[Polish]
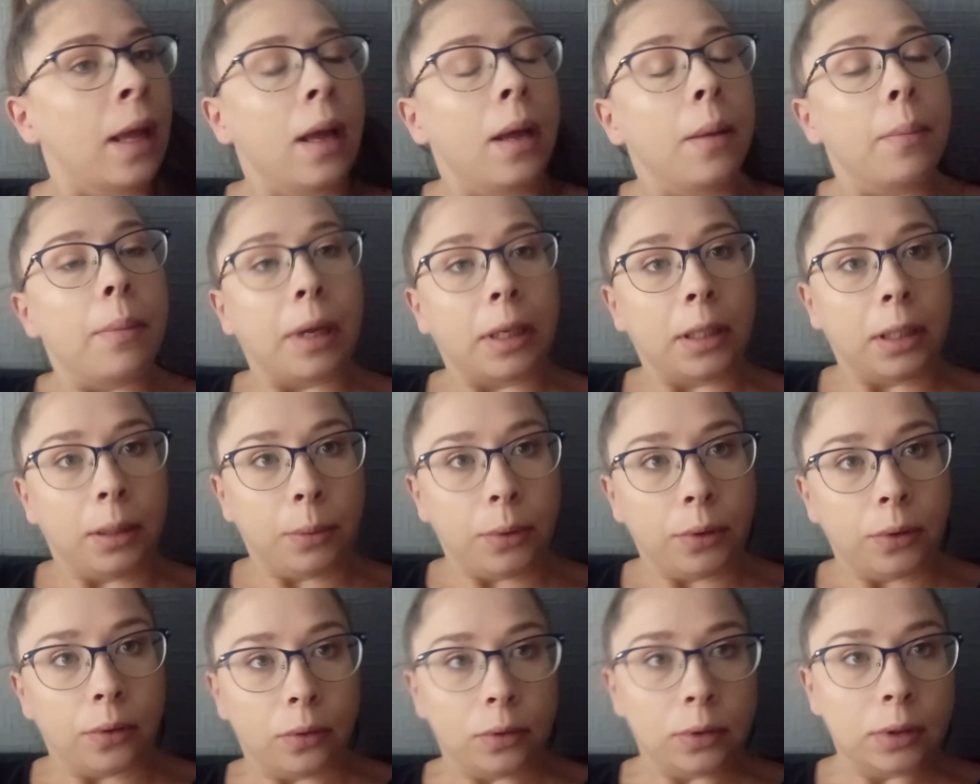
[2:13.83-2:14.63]
Pani
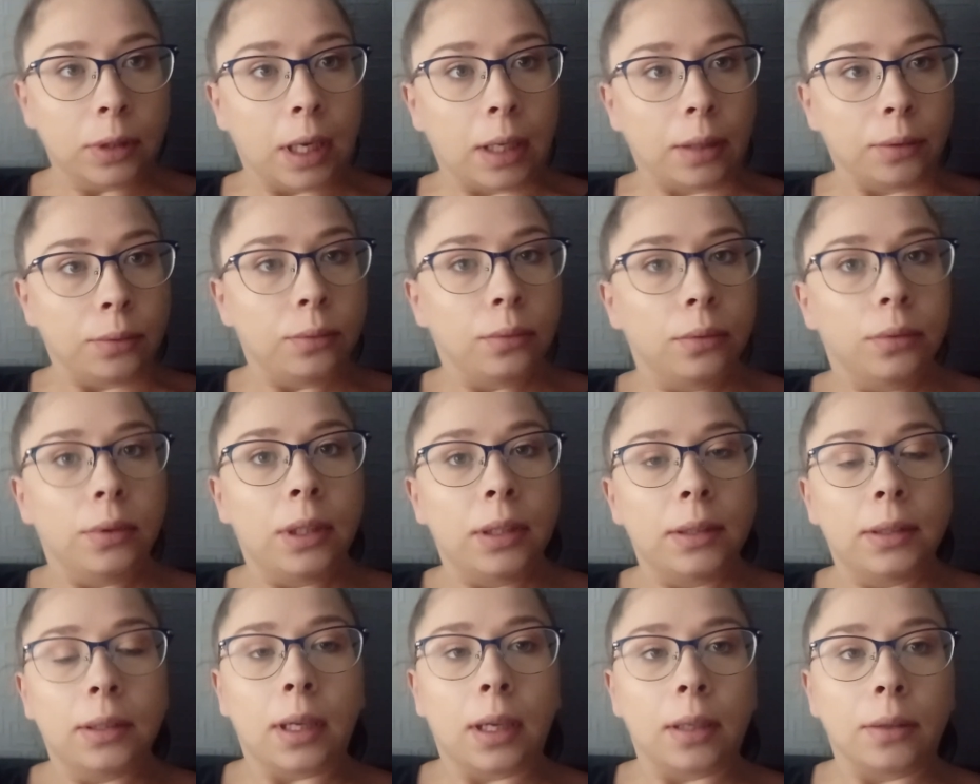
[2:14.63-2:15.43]
mi to
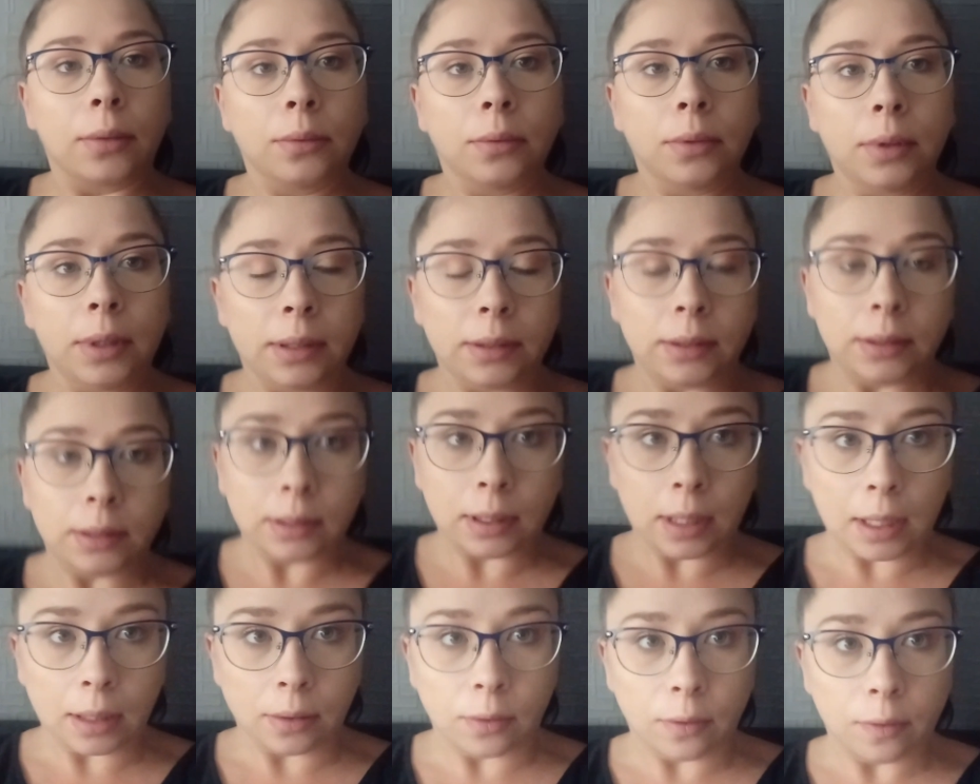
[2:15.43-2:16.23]
skanuje, skanuje,
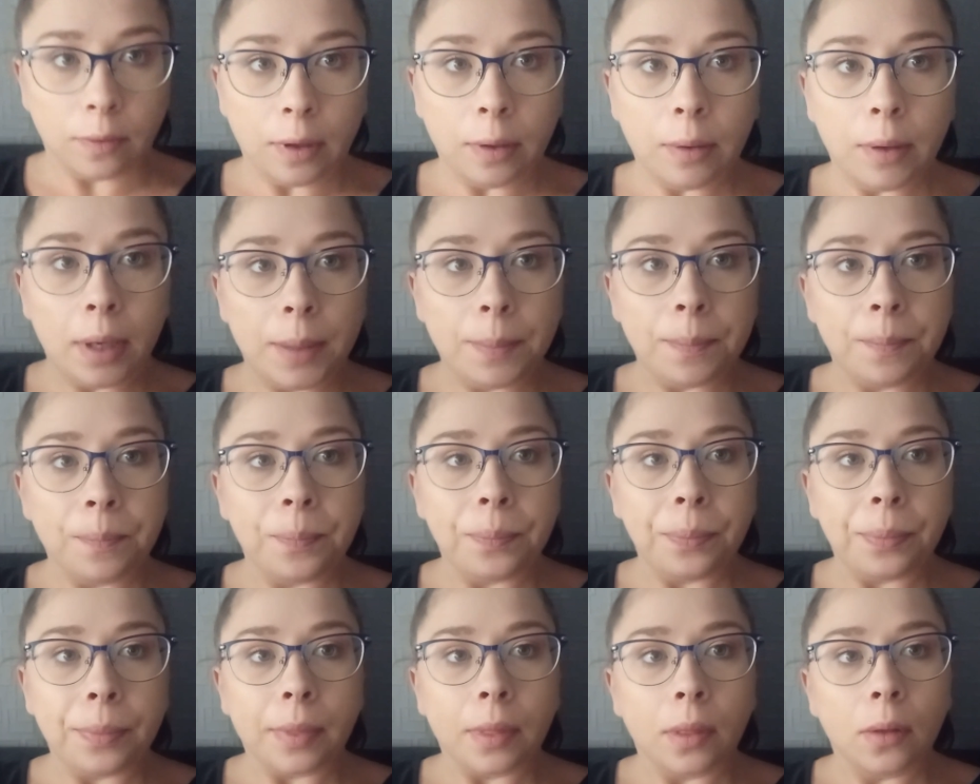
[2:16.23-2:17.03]
zeskanowała.
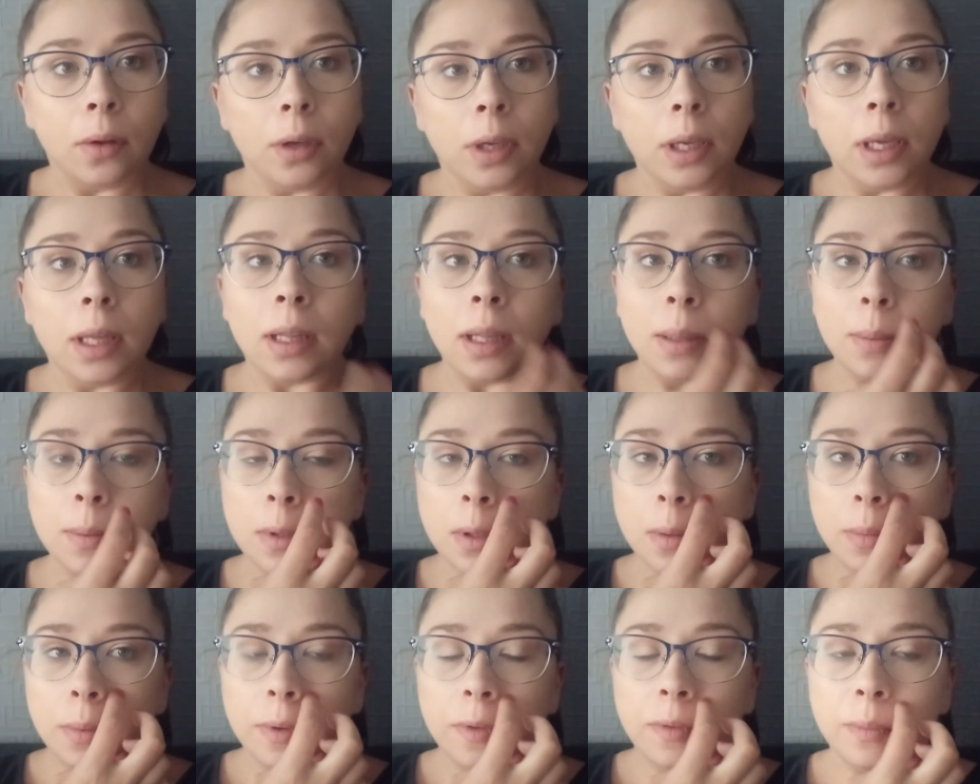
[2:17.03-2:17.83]
No i ja tam
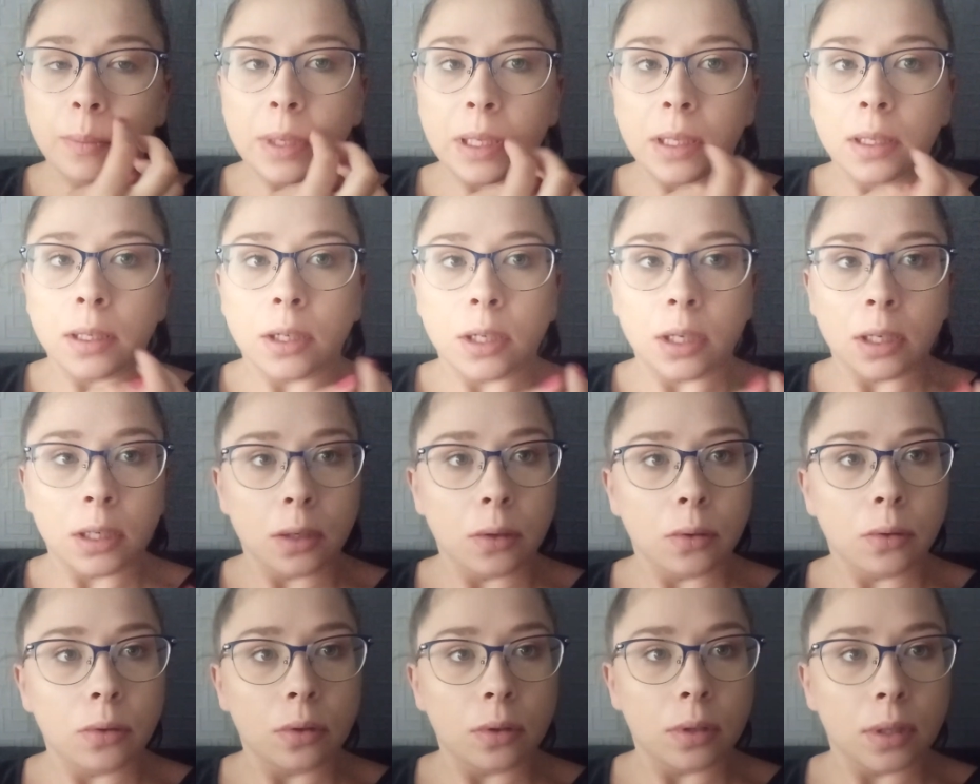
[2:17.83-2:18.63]
sobie w
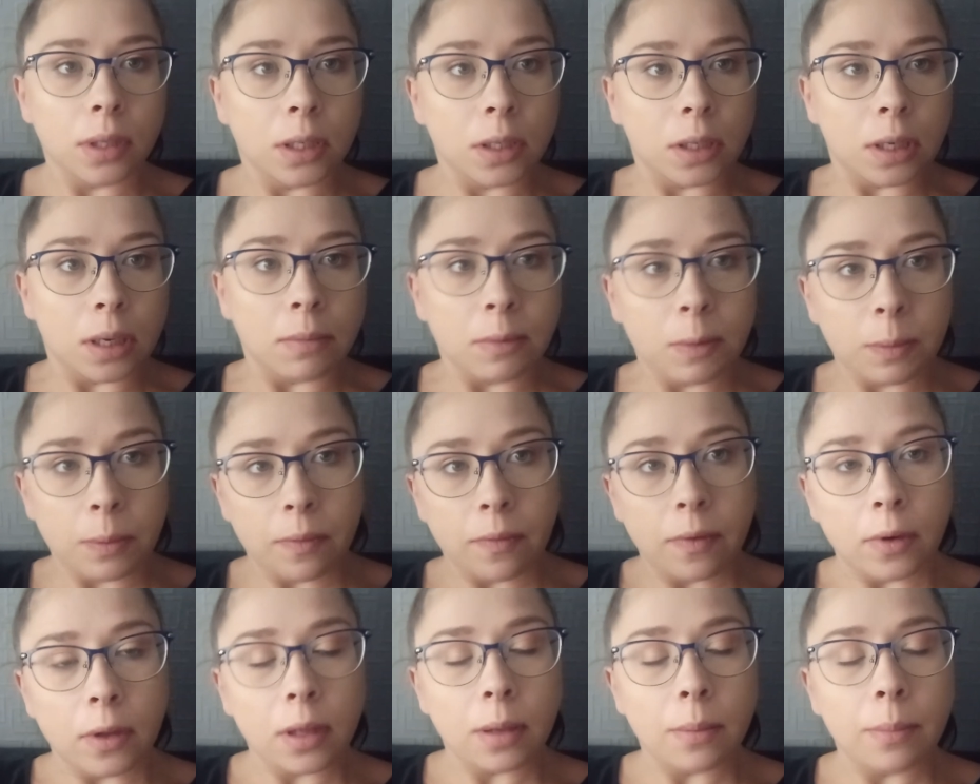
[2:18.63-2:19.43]
międzyczasie już to zaczęłam z
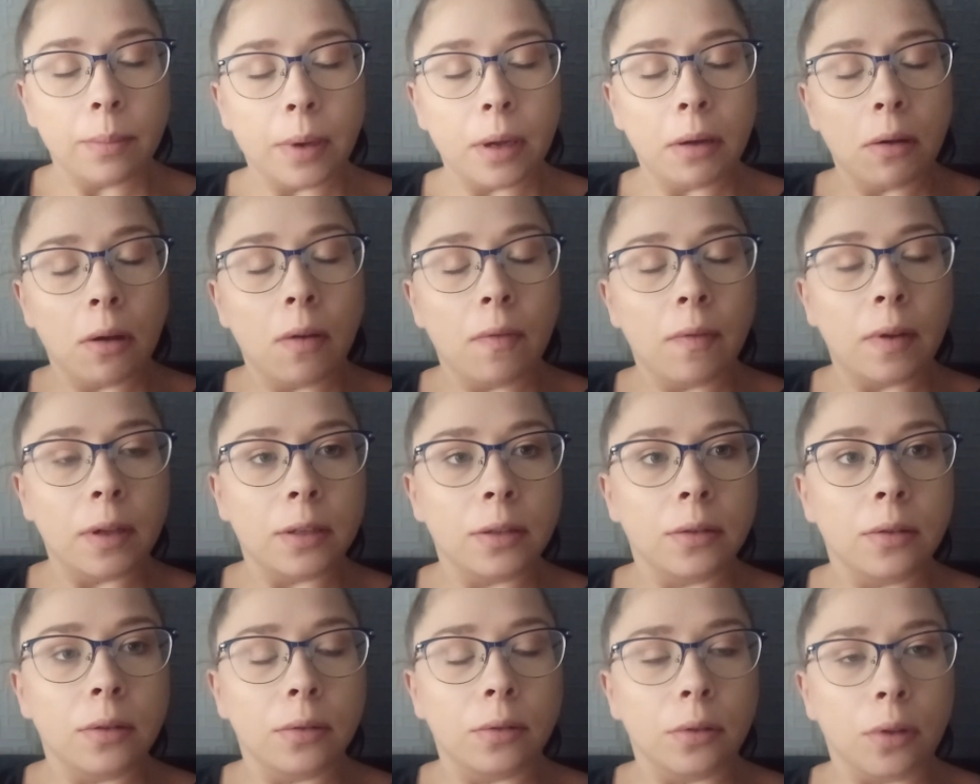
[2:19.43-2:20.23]
powrotem
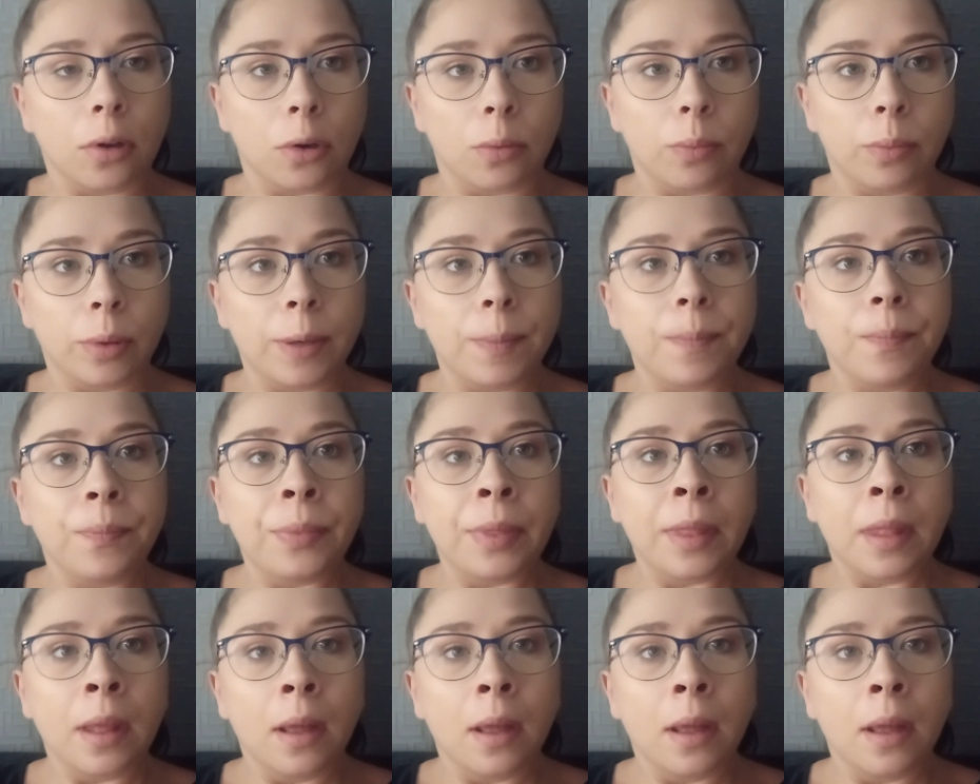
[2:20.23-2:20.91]
pakować do torby.